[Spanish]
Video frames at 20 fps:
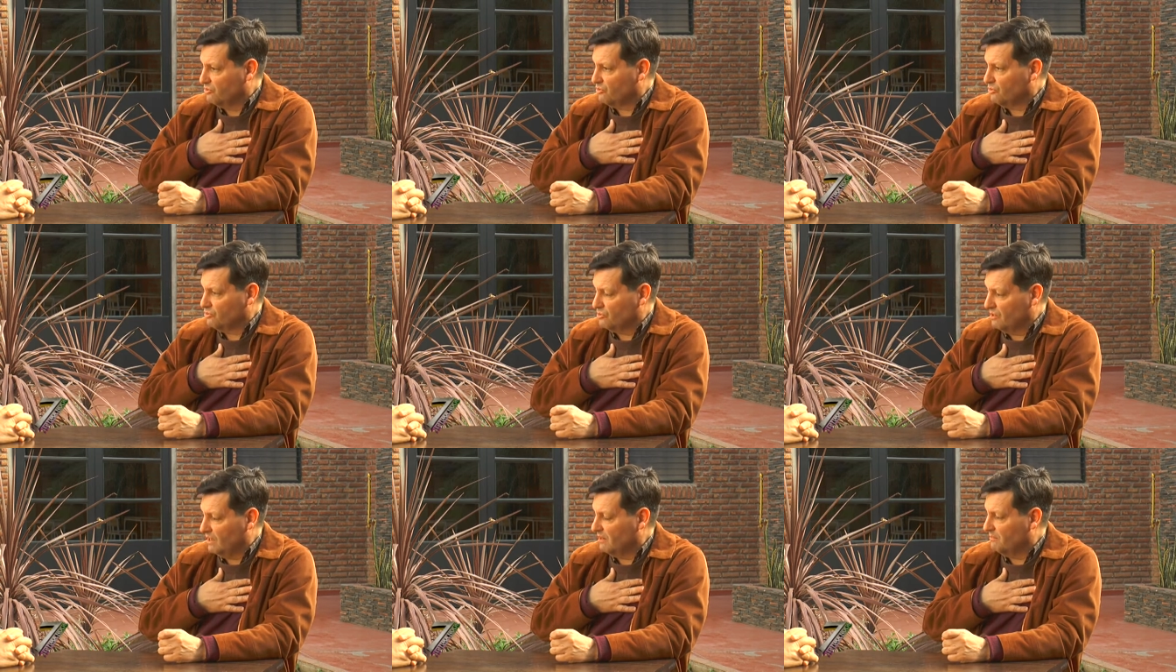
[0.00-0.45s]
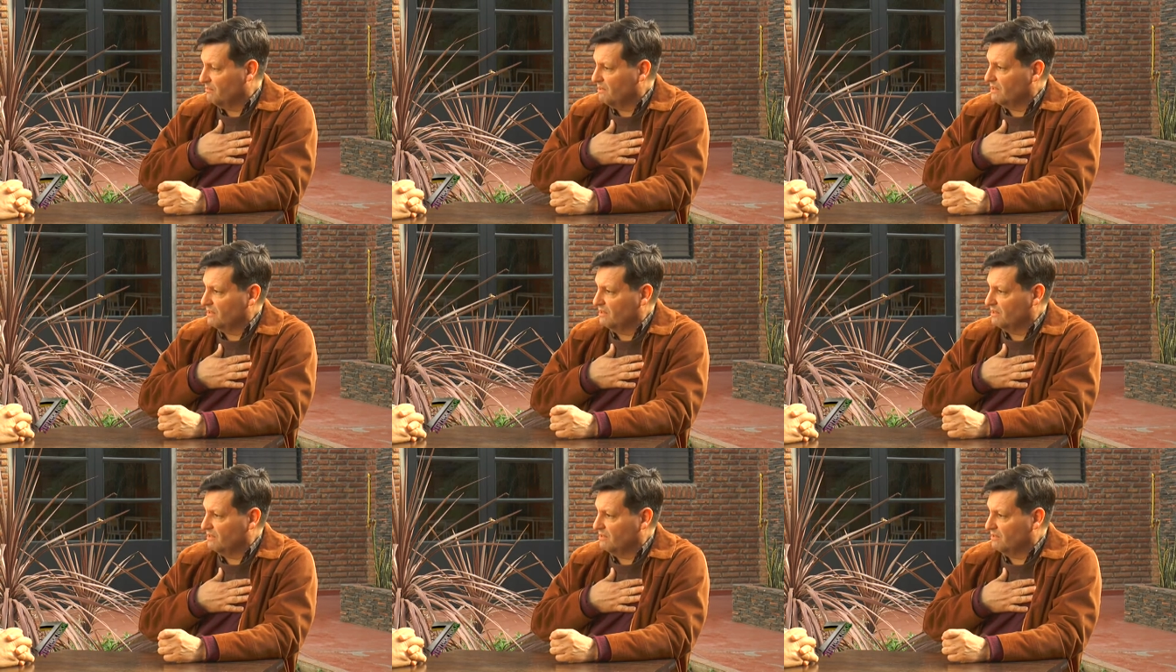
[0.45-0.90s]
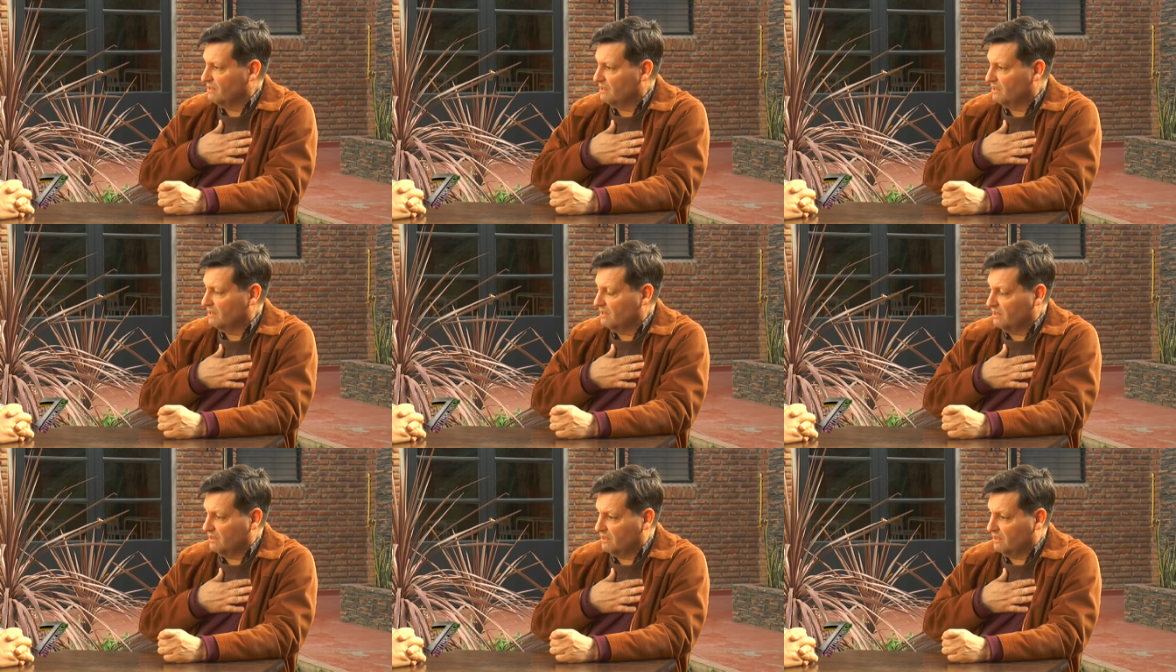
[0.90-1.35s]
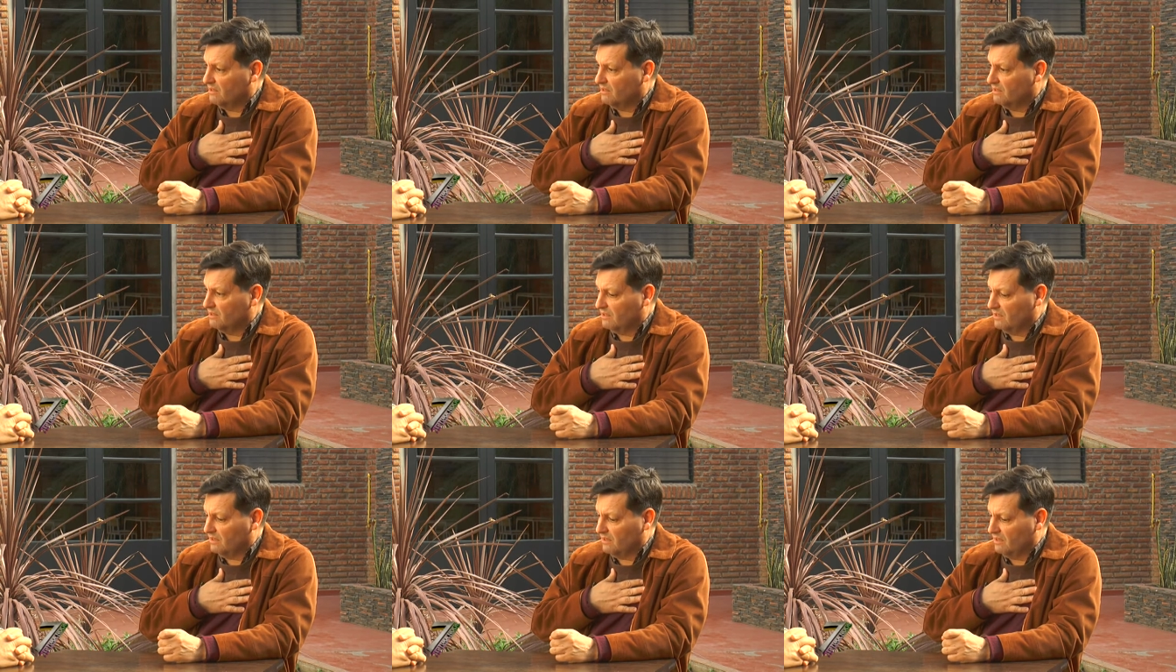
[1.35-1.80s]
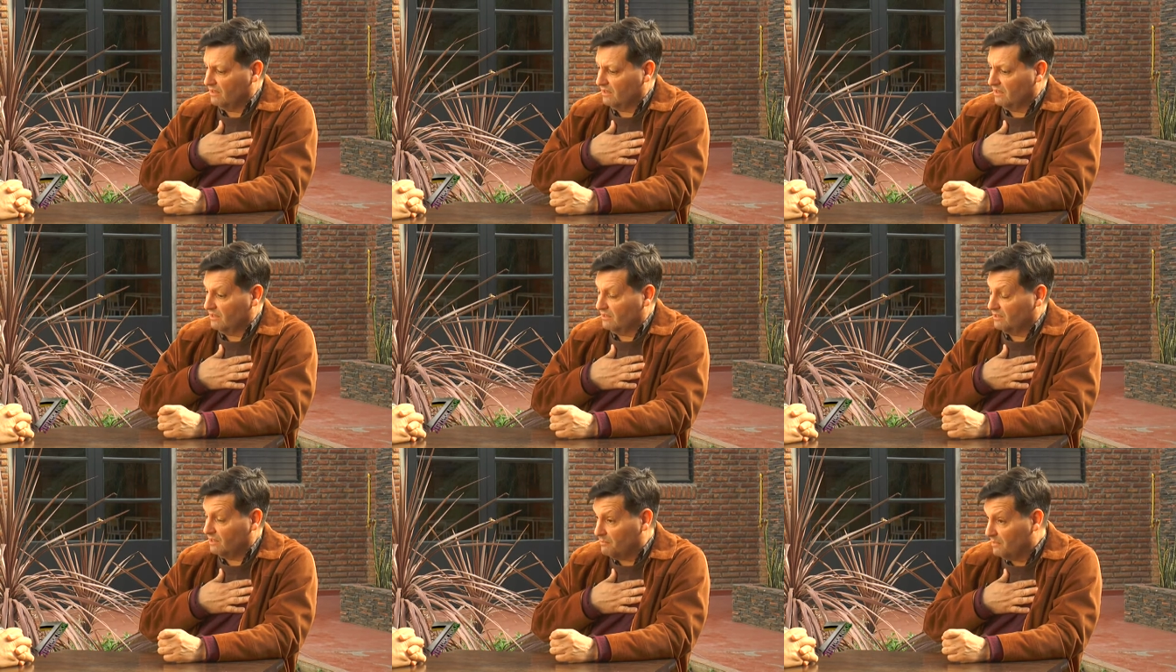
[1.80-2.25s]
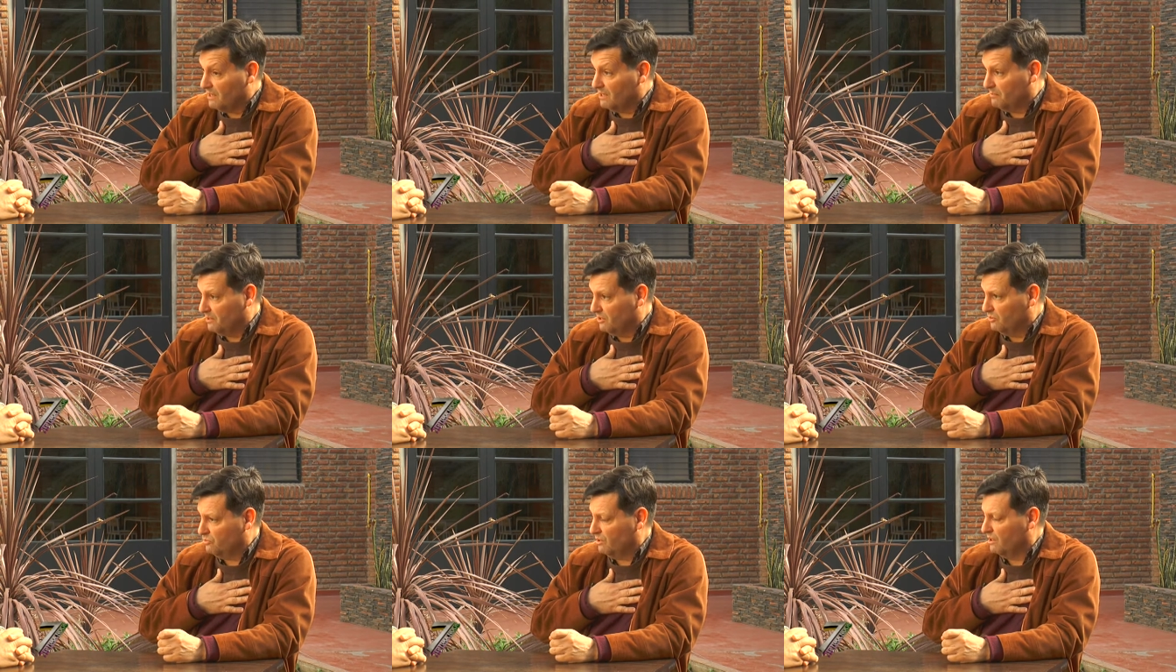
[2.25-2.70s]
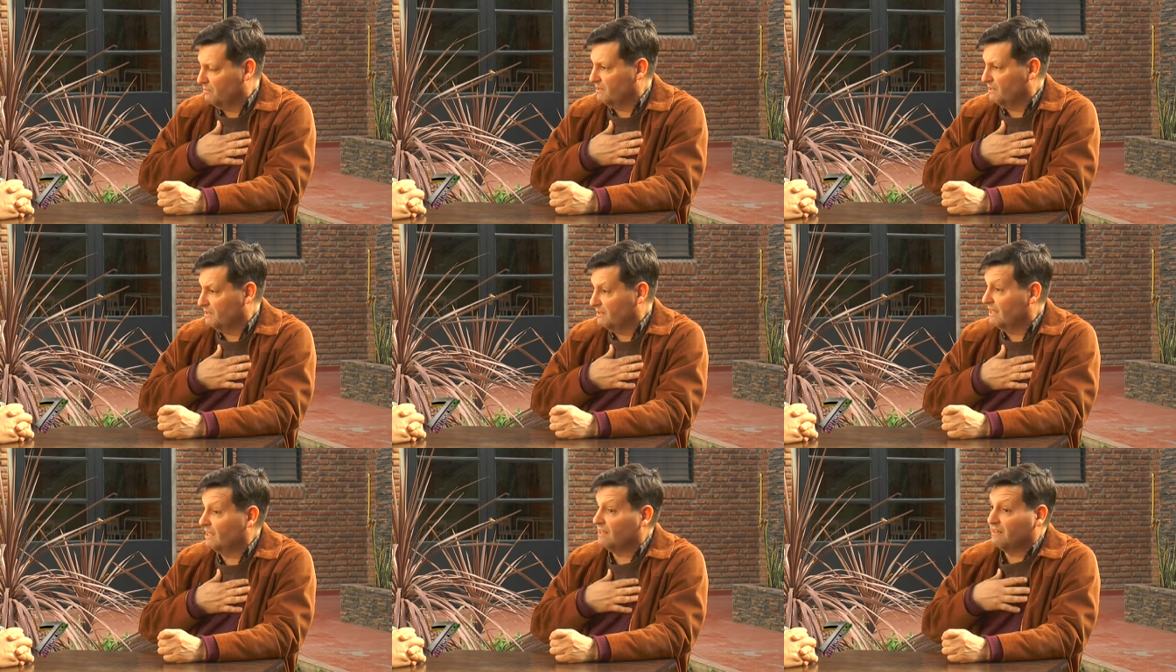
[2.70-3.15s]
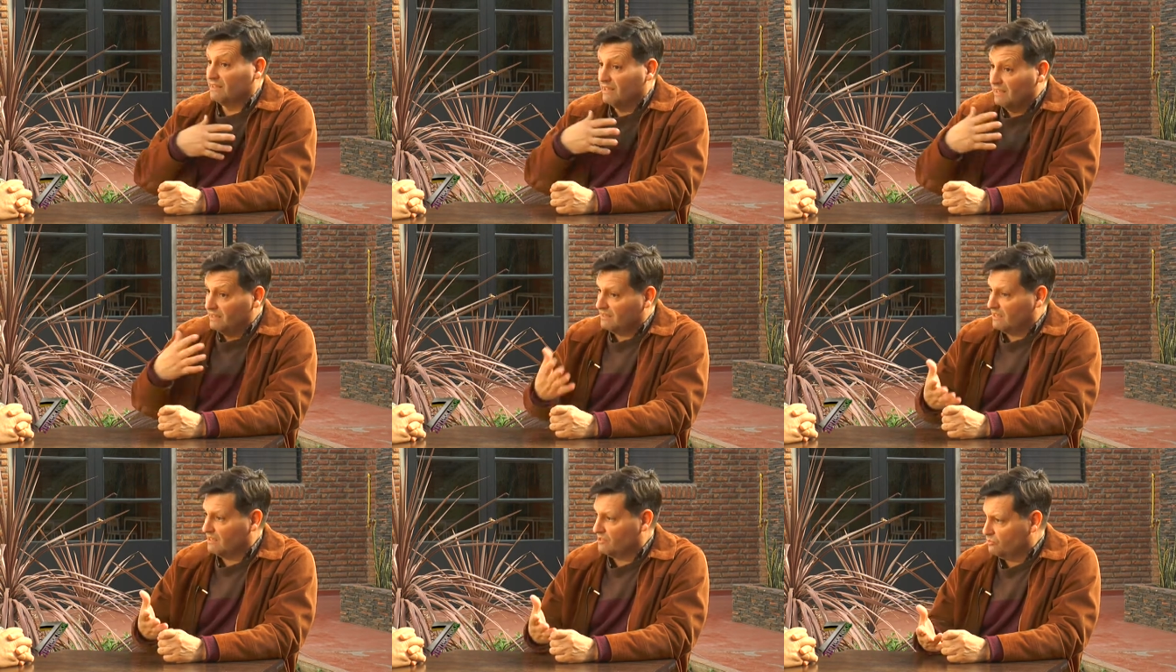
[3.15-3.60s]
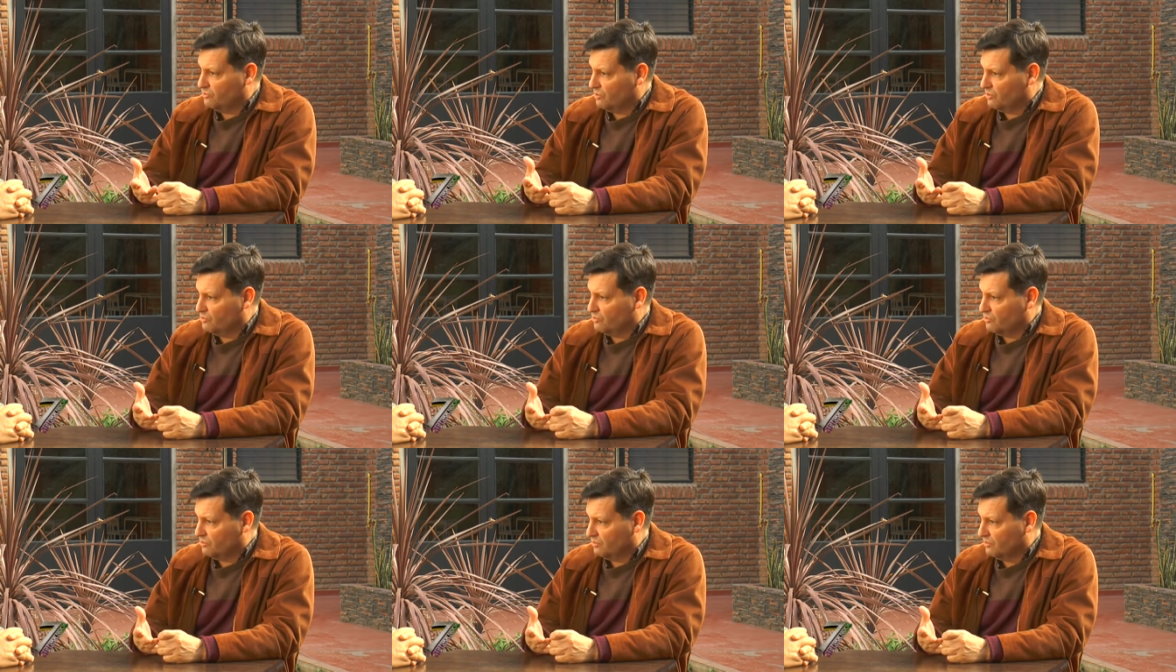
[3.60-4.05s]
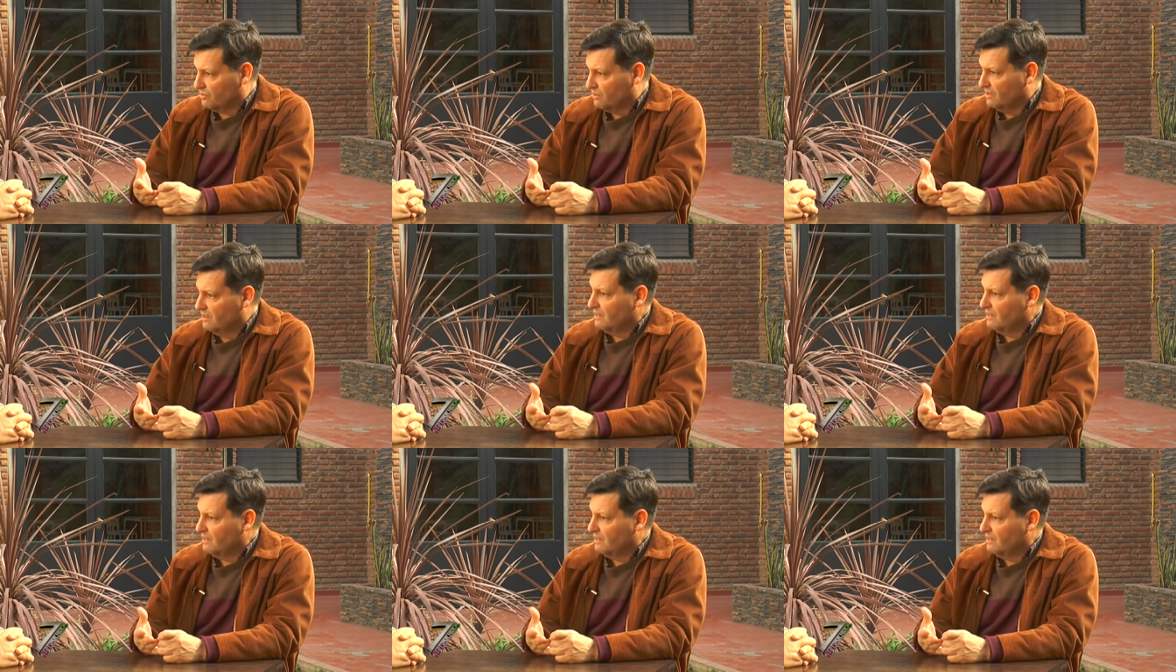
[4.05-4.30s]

socialmente, este, que están mal espiritualmente ante esta situación,